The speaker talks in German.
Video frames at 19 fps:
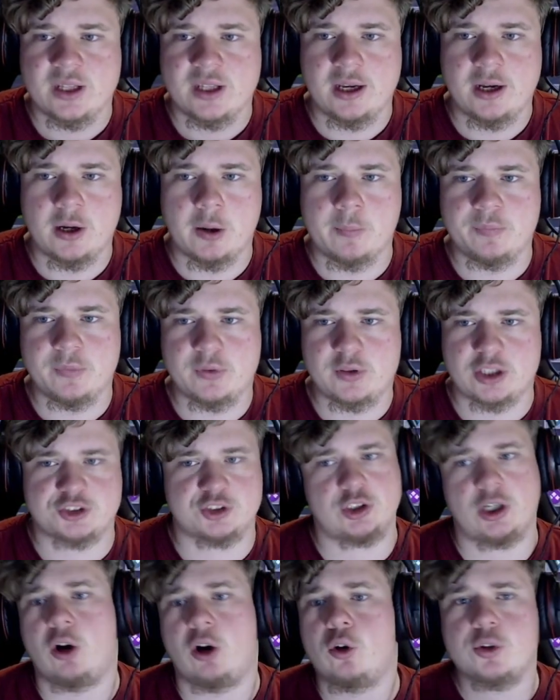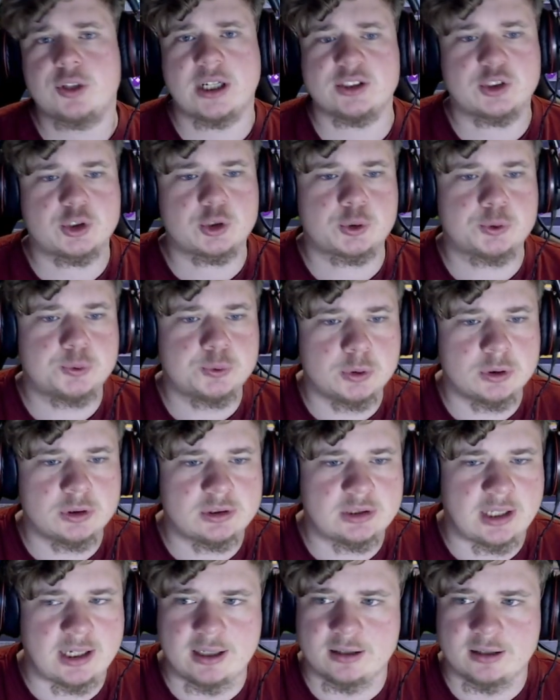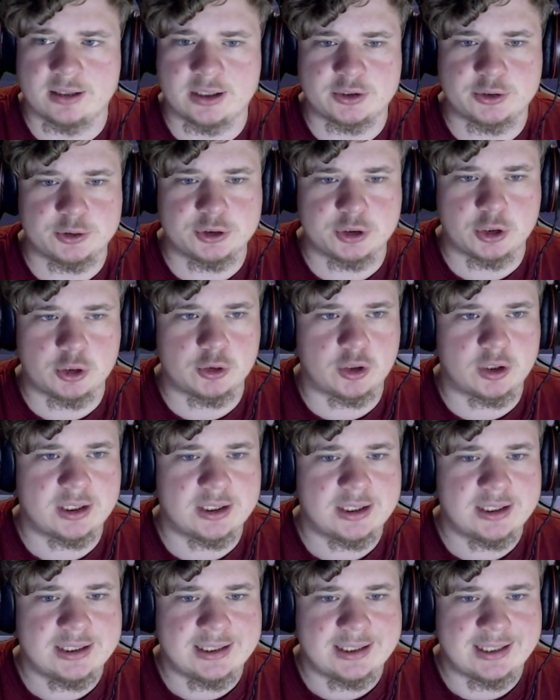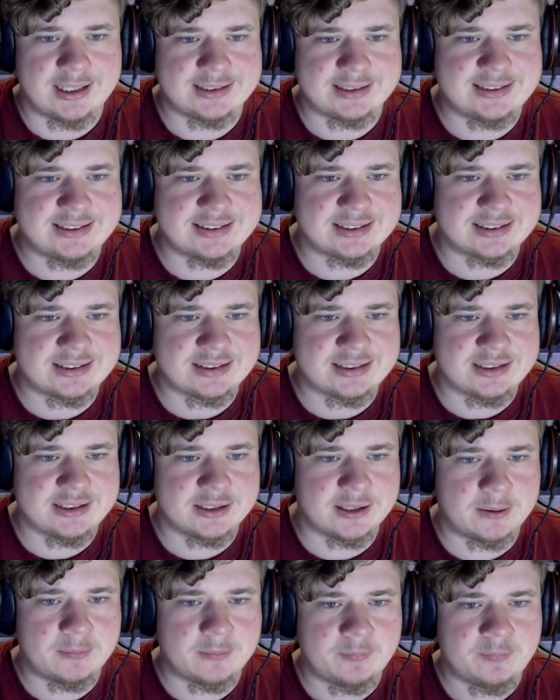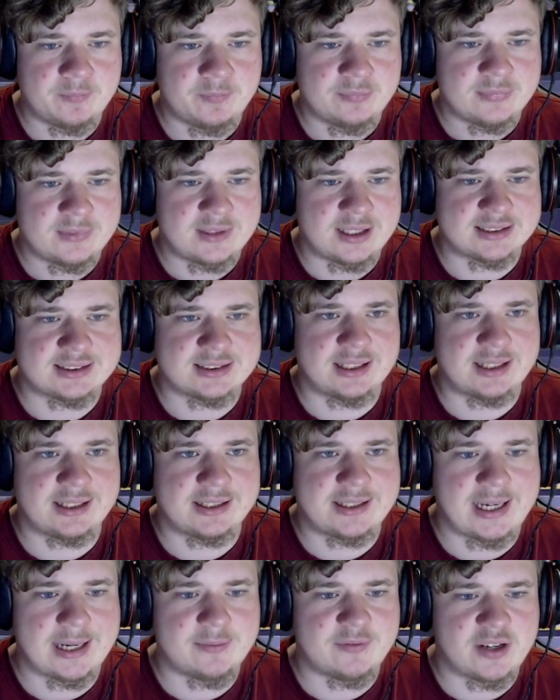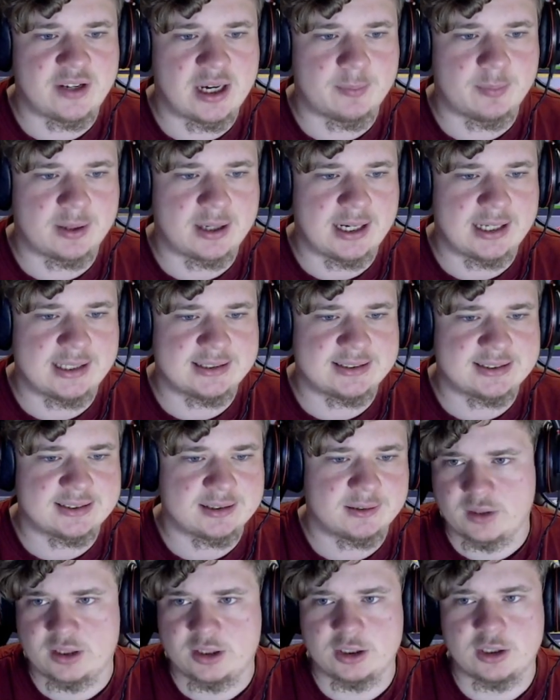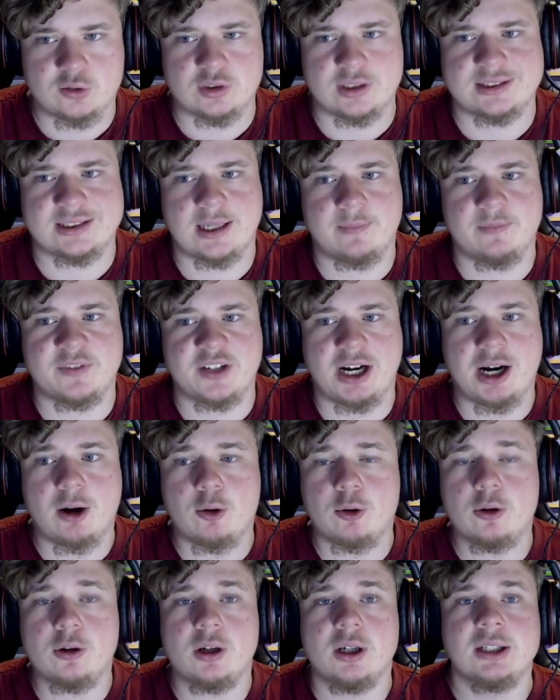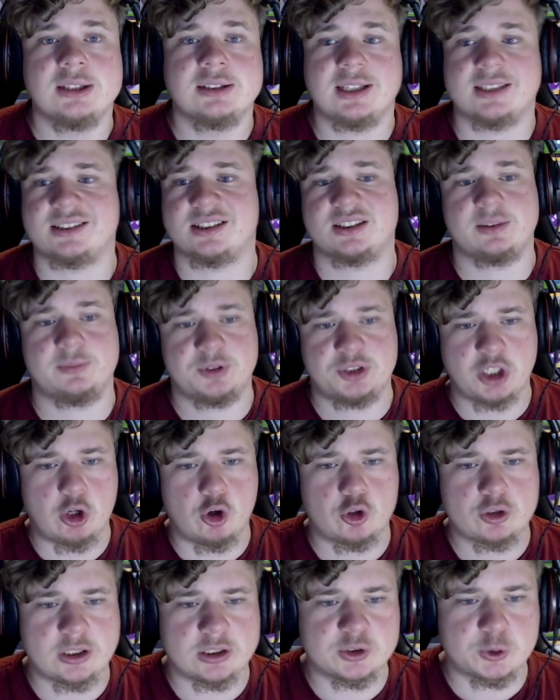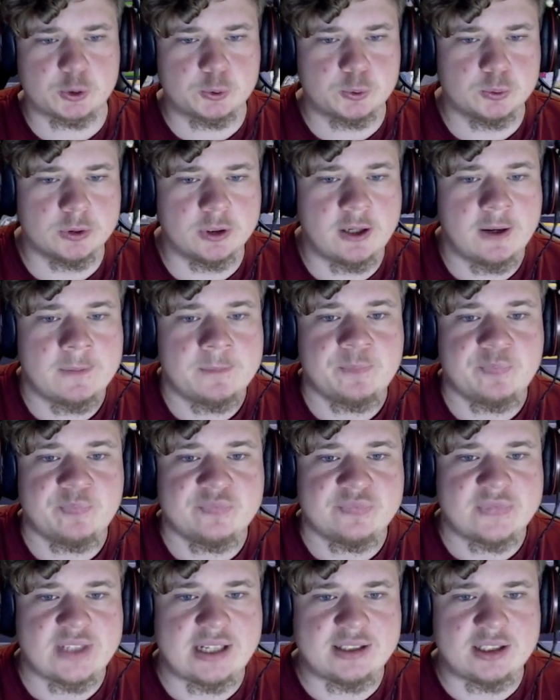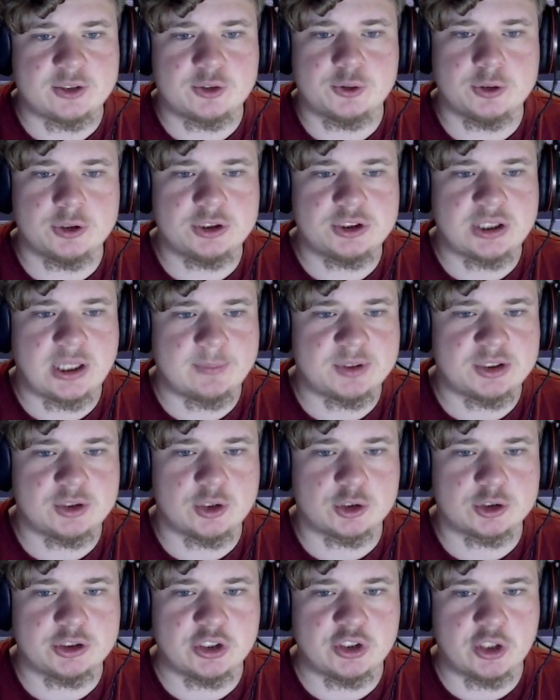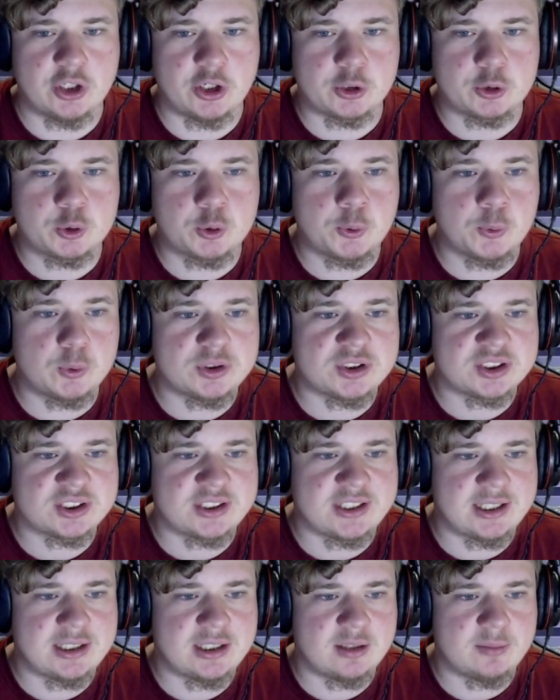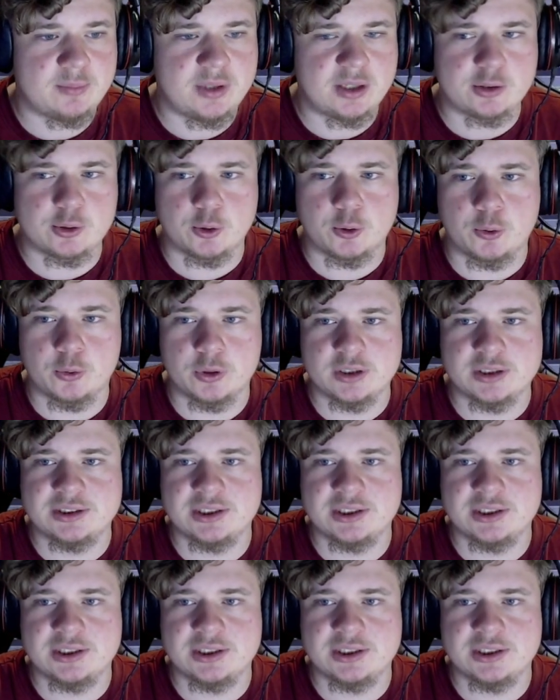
Ähm, das ist auch ganz cool, da natürlich auch noch äh, dieses hier das äh, kennen wir ja bereits. Genau, das haben wir auch. Das ist nämlich auch ganz cool. Dann natürlich habe ich noch den äh, Q-Skin mir geholt,